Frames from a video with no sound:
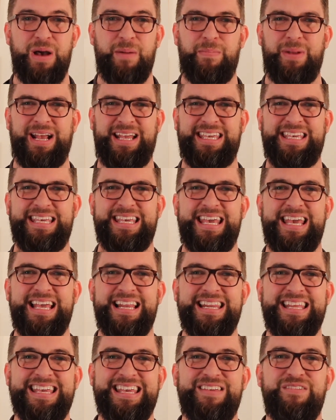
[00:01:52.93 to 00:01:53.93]
para que
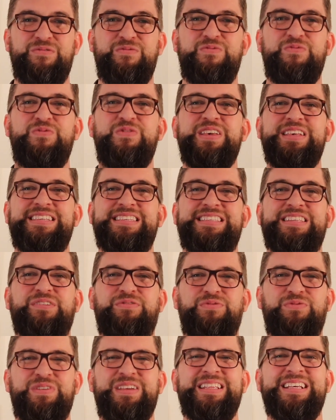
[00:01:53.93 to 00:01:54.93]
ele invista
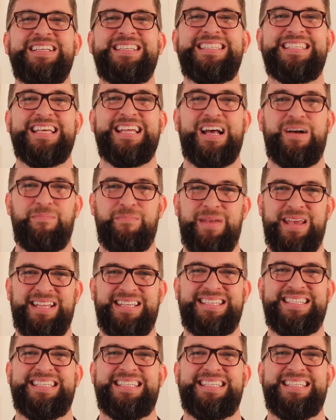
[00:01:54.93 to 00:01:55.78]
financeiramente,